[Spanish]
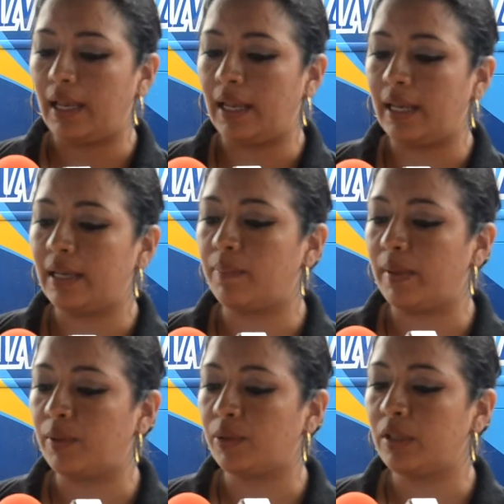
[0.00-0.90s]
el,
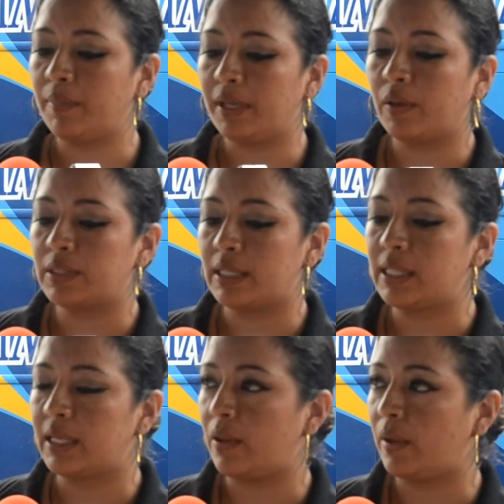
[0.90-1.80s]
botón de pánico está
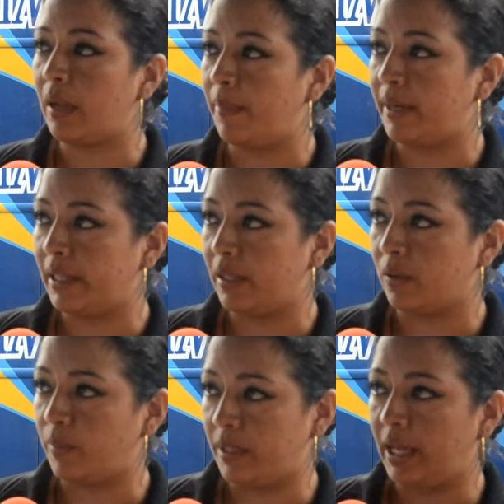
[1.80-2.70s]
instalado en la parte de
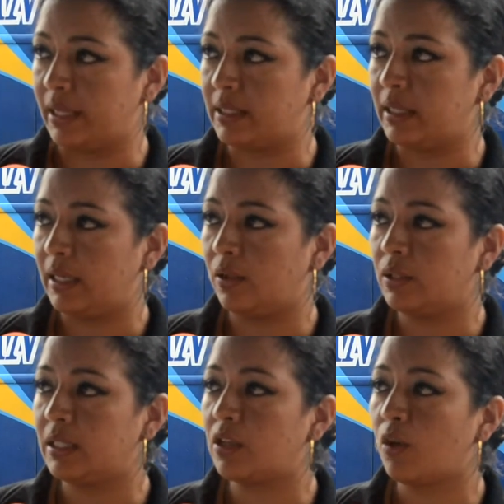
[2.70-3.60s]
los pedales,
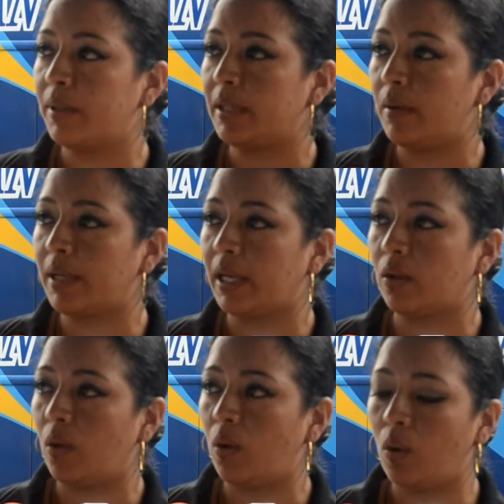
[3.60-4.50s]
entonces es recomendable que
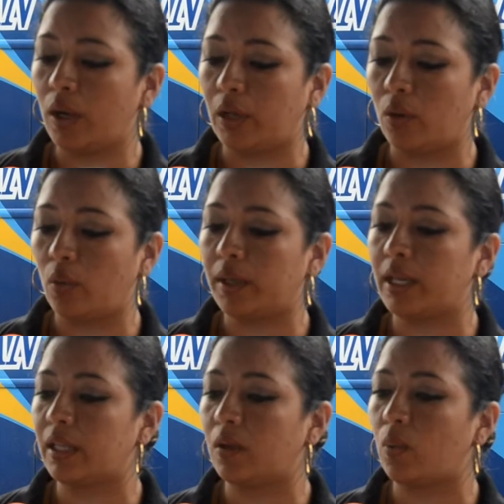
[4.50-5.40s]
no, que no
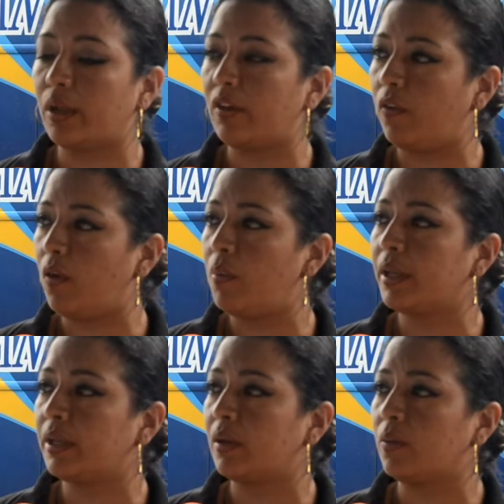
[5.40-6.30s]
ubiquen ninguna
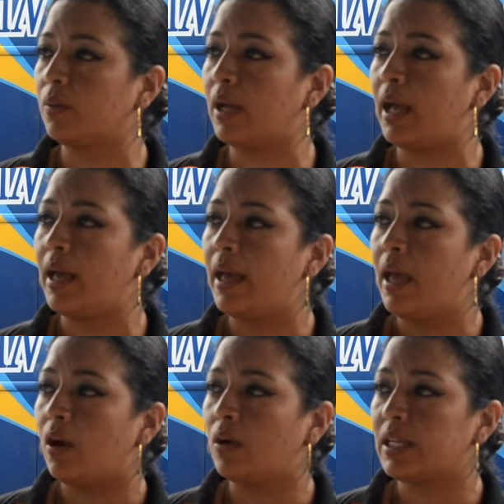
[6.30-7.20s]
alfombra, ninguna
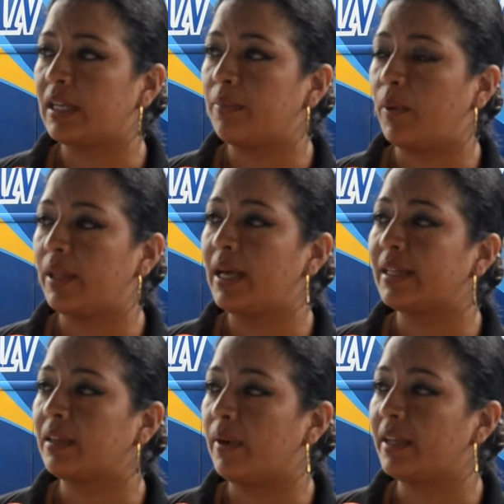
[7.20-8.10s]
cosa que pueda
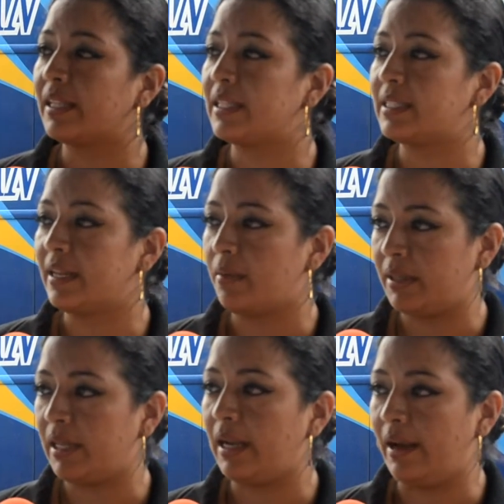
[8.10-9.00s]
activar
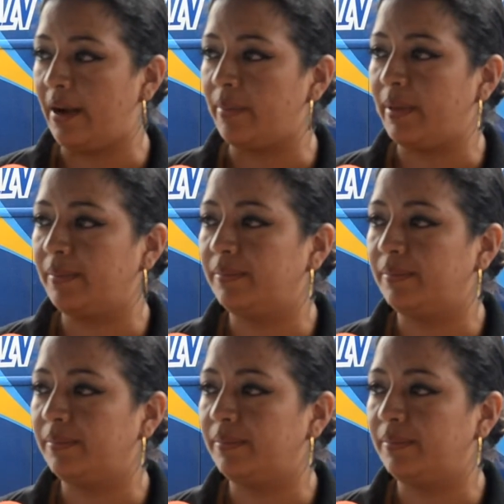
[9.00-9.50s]
innecesariamente la alarma.